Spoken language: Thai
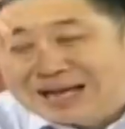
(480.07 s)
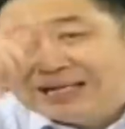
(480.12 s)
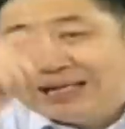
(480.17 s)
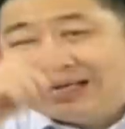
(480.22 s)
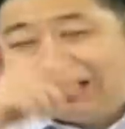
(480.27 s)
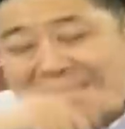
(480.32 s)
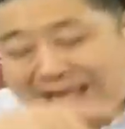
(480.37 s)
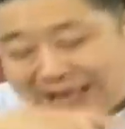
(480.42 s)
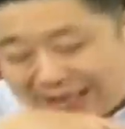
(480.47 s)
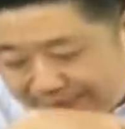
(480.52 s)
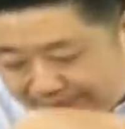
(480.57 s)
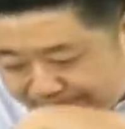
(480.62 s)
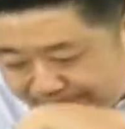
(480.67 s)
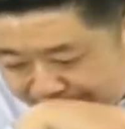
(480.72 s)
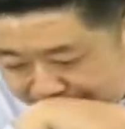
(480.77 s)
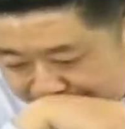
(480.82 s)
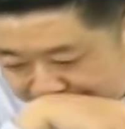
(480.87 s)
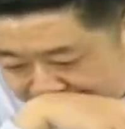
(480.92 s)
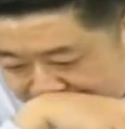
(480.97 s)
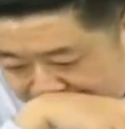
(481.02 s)
เนี่ยนะฮะ
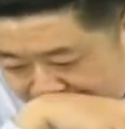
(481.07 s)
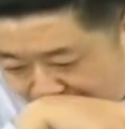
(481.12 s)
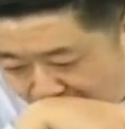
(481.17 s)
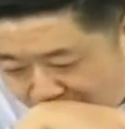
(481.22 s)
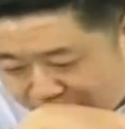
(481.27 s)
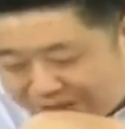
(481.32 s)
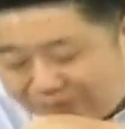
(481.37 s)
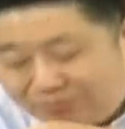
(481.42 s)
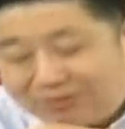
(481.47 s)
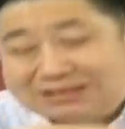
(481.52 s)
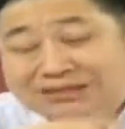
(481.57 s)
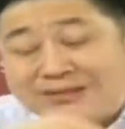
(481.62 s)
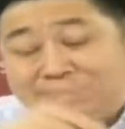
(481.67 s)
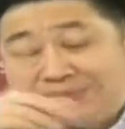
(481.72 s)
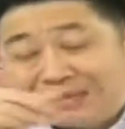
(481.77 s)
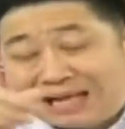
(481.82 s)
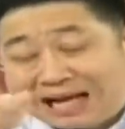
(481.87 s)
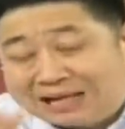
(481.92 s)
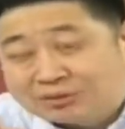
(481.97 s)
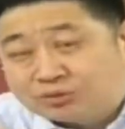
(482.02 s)
ผมคิดว่าสัป
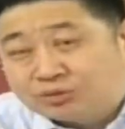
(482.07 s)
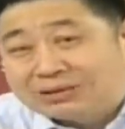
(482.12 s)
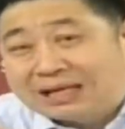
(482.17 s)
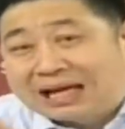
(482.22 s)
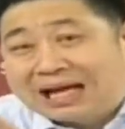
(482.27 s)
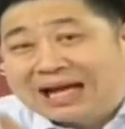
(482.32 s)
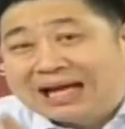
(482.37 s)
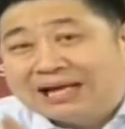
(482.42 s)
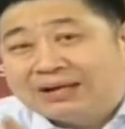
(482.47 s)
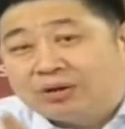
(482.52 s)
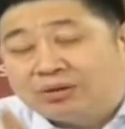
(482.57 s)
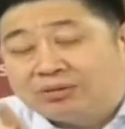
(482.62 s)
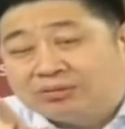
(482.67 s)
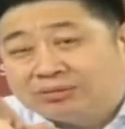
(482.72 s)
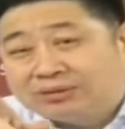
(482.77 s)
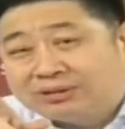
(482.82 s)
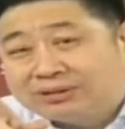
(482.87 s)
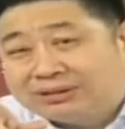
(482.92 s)
ดาห์สุดท้ายของ